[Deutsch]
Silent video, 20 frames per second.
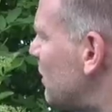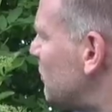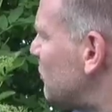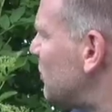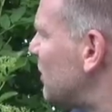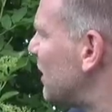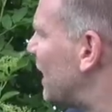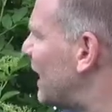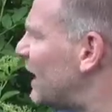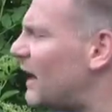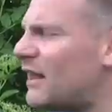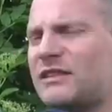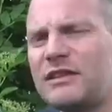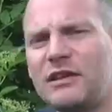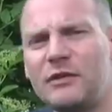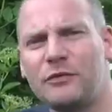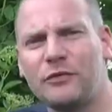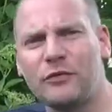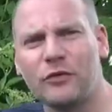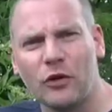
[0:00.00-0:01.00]
die
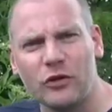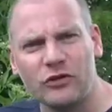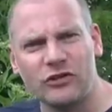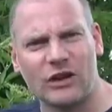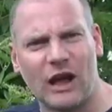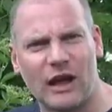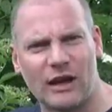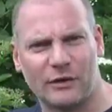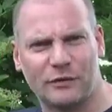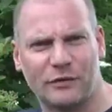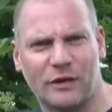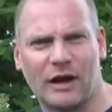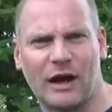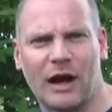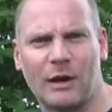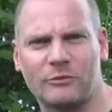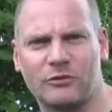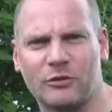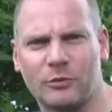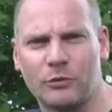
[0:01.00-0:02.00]
relativ frisch angefangen
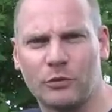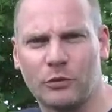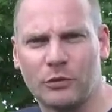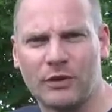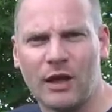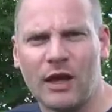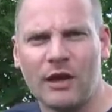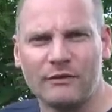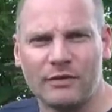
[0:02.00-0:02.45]
haben zu blühen.